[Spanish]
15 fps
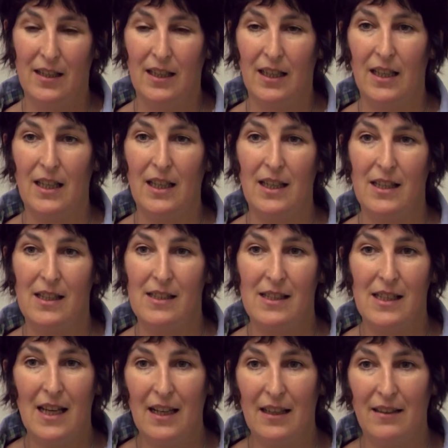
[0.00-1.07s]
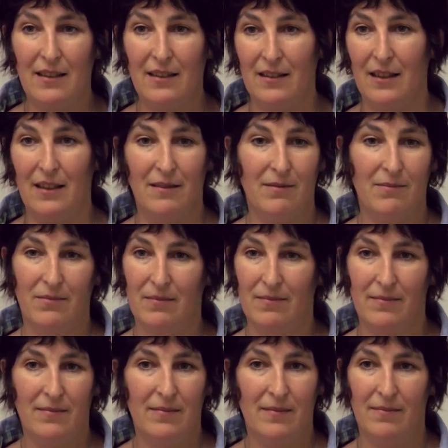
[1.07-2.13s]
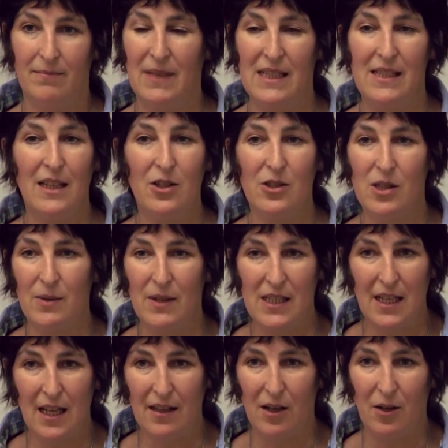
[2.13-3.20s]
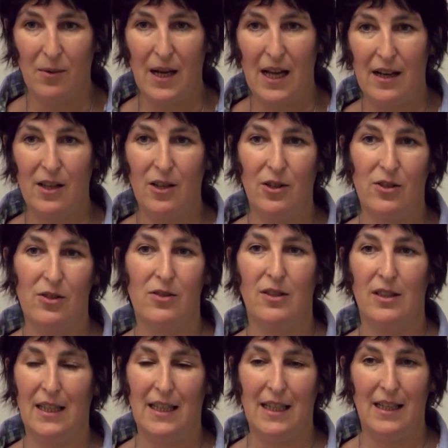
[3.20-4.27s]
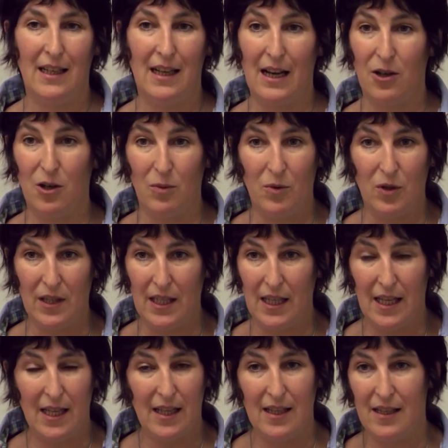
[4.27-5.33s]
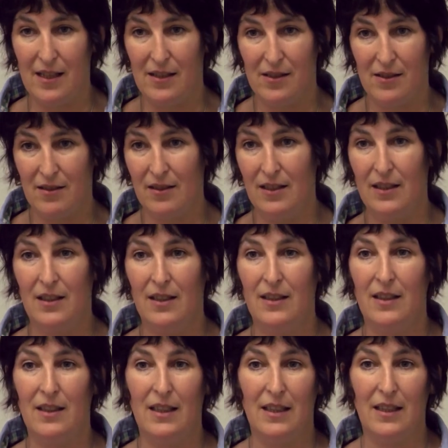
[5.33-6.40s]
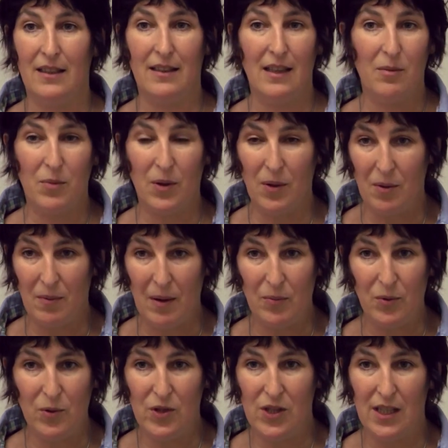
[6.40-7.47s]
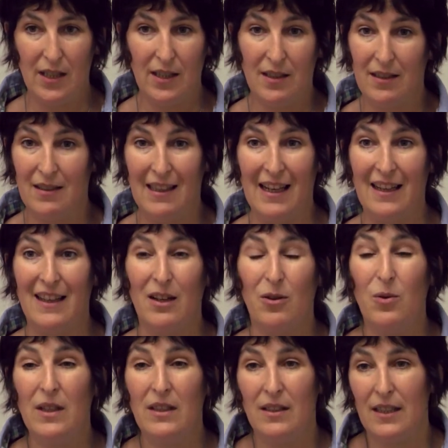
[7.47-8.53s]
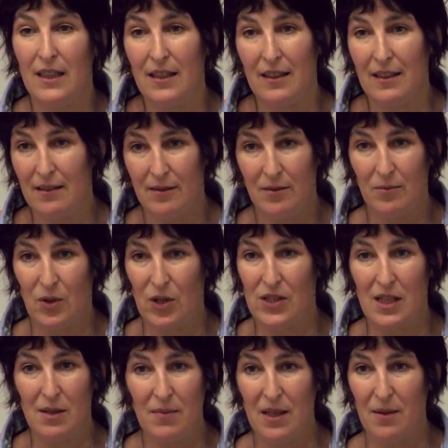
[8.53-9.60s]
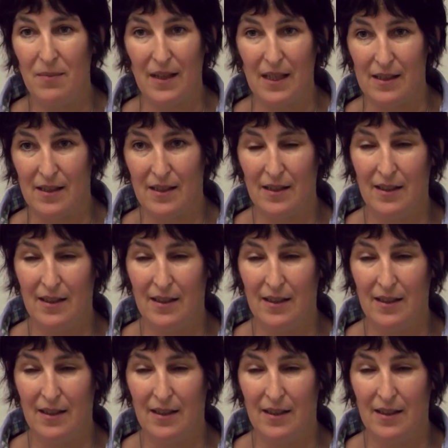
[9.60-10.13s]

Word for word: que sean vecinos y vecinas de los barrios, eh, las comunidades eh, del pueblo mapuche, las que cuenten por sí mismas.